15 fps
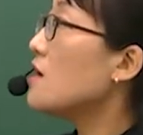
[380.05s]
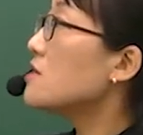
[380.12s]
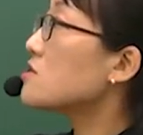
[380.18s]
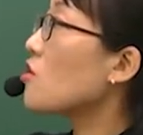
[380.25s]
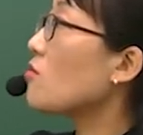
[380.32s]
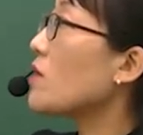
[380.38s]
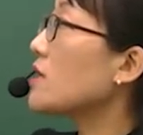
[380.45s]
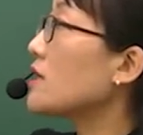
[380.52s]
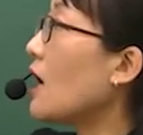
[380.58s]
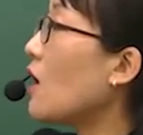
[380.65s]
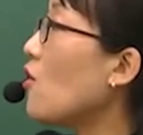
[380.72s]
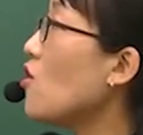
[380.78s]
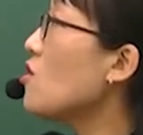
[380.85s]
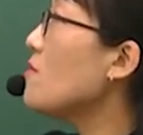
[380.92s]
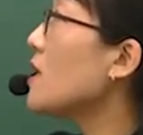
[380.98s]
정말
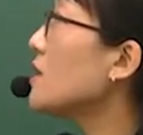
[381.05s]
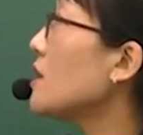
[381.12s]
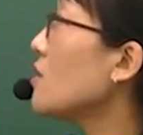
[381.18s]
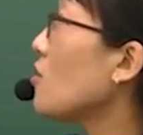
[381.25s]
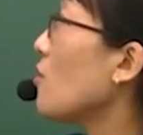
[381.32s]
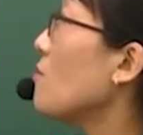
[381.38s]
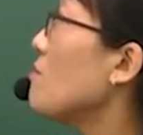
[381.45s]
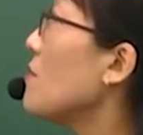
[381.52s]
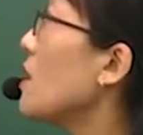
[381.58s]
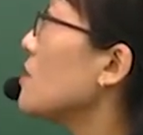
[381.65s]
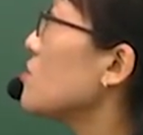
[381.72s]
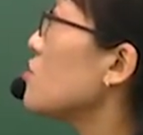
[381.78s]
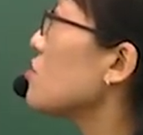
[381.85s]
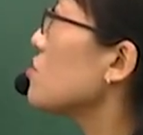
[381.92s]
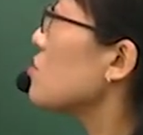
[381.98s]
나올 만한 것만